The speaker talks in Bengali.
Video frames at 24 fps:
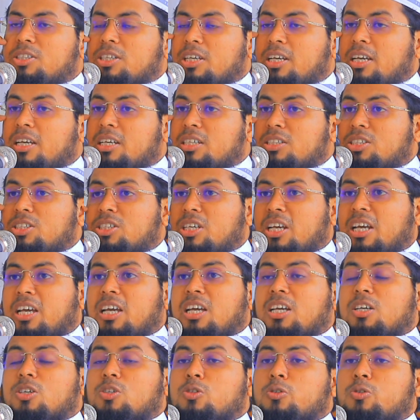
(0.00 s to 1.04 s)
যে সে
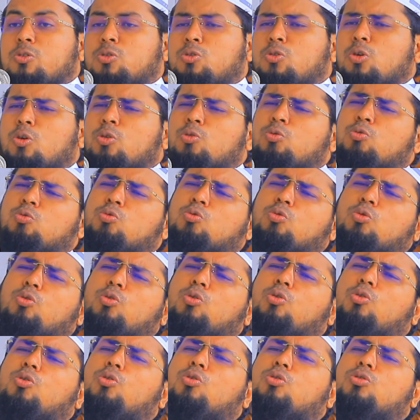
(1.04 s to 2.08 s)
যত
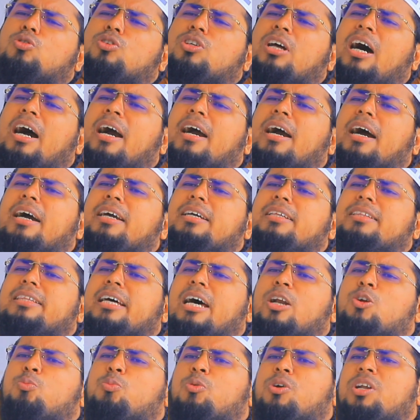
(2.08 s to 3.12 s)
টাকাই
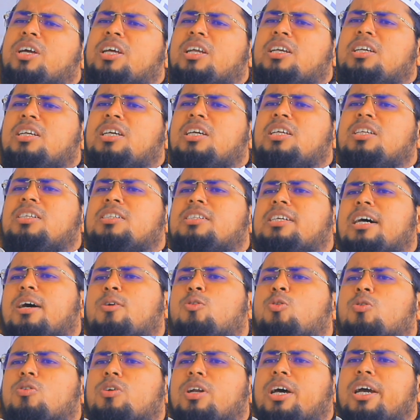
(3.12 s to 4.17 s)
তার উপরে ঋণ
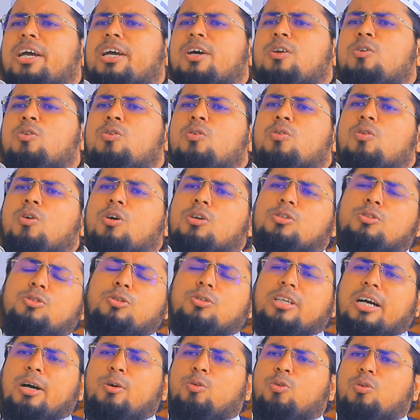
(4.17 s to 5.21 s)
থাকুক না কেন কর্জ
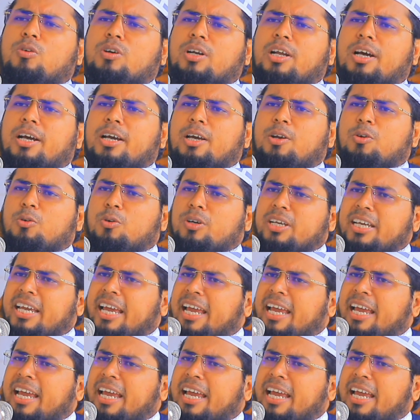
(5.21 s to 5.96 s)
থাকুক না কেন